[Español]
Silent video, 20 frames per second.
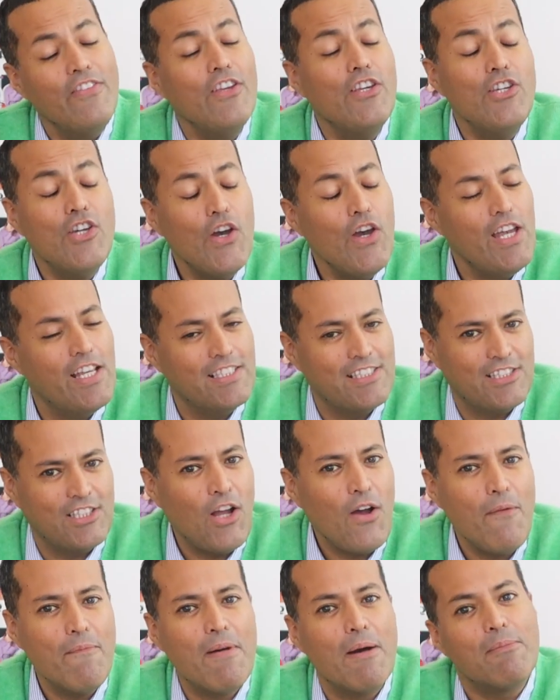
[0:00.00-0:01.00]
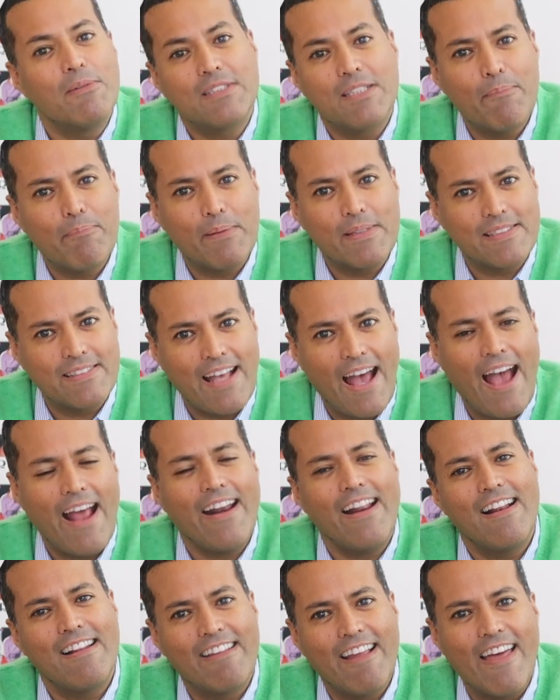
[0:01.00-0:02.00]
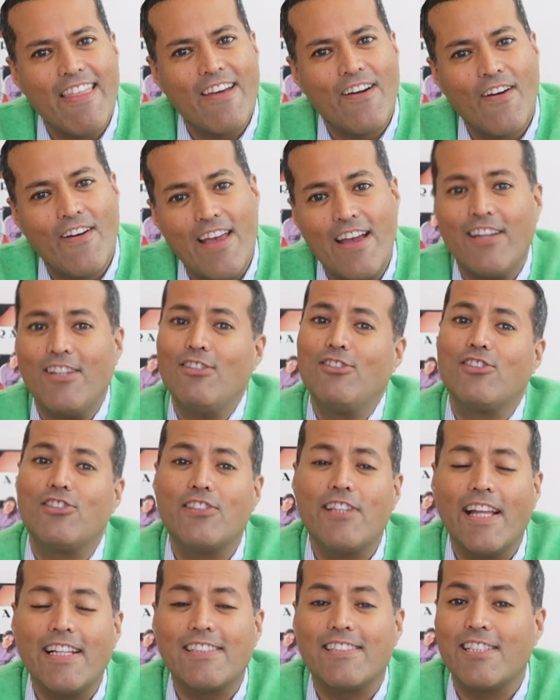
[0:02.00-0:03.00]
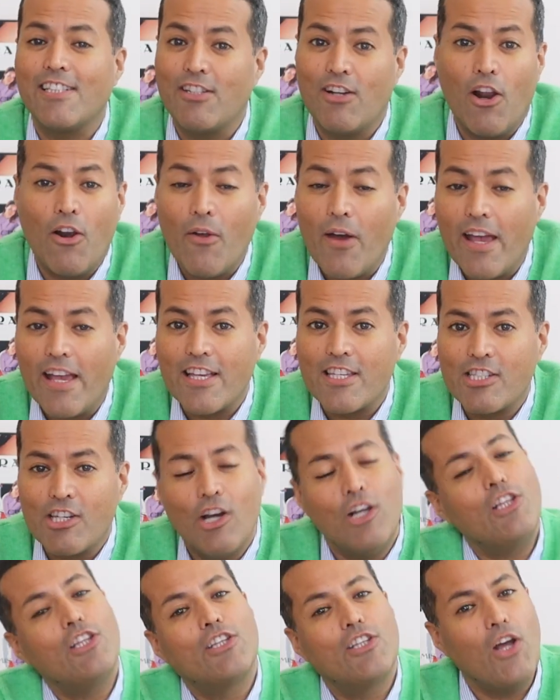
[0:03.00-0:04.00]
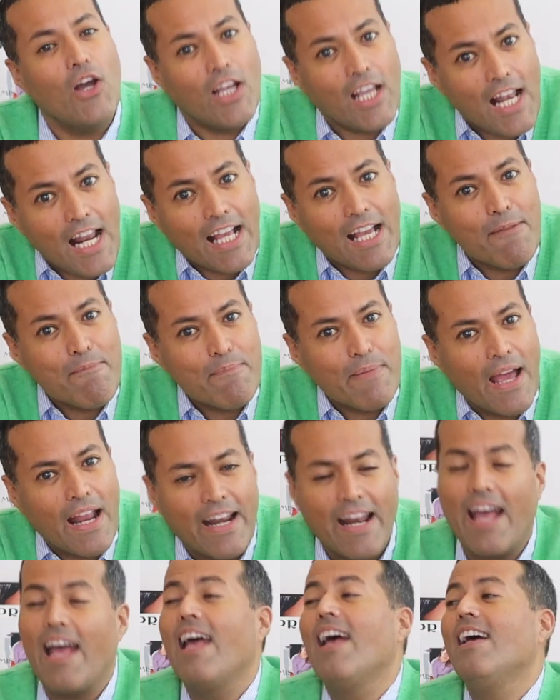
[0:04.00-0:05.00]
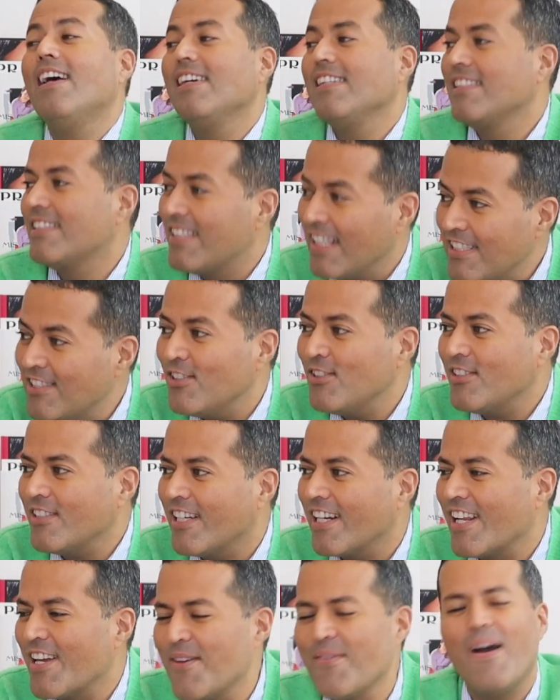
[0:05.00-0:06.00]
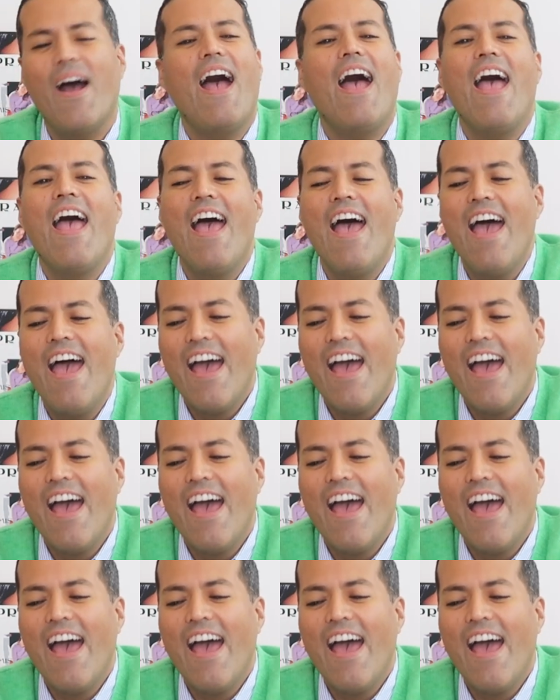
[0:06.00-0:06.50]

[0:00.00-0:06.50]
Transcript: Dicho esto, vamos a pasar el día de hoy a que usted, si no lo ha hecho, toque la campana, se suscriba,